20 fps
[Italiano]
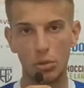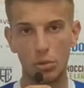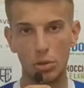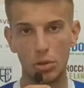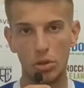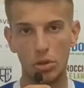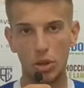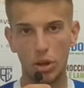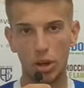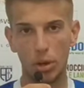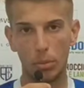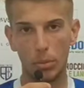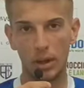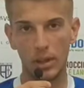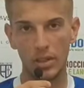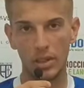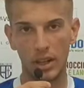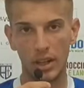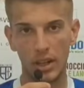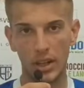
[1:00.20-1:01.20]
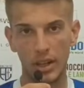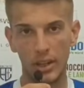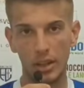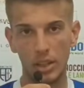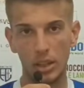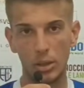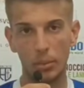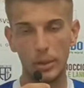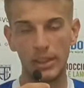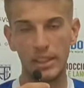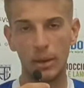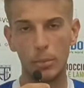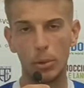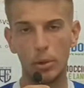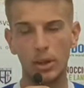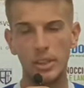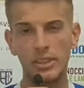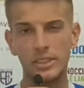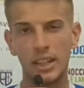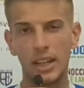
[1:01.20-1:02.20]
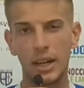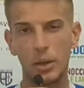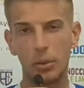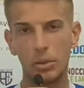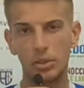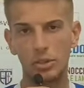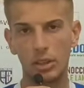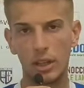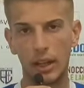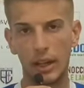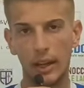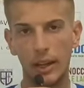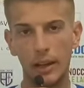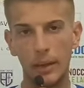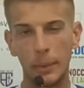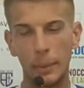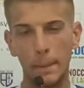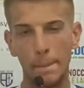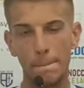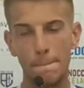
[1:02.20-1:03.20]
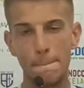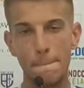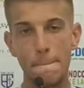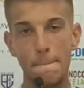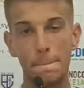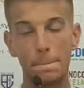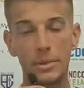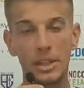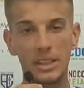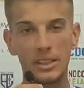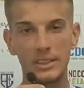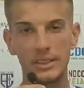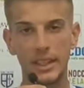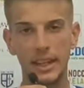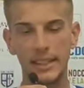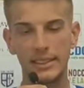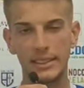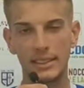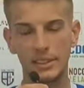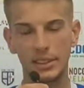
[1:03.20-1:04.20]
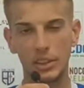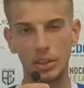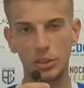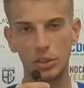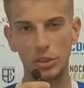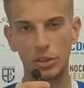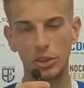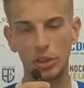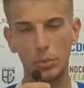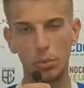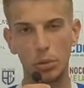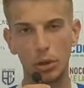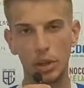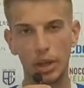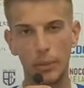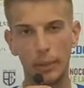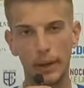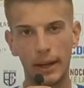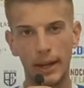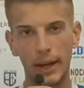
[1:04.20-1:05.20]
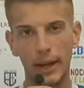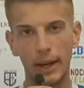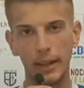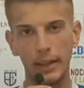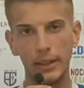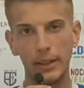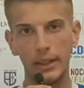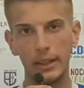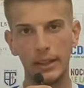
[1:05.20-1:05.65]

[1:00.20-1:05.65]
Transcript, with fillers: due giorni per cercare di metabolizzare questa tristezza, se così si può chiamare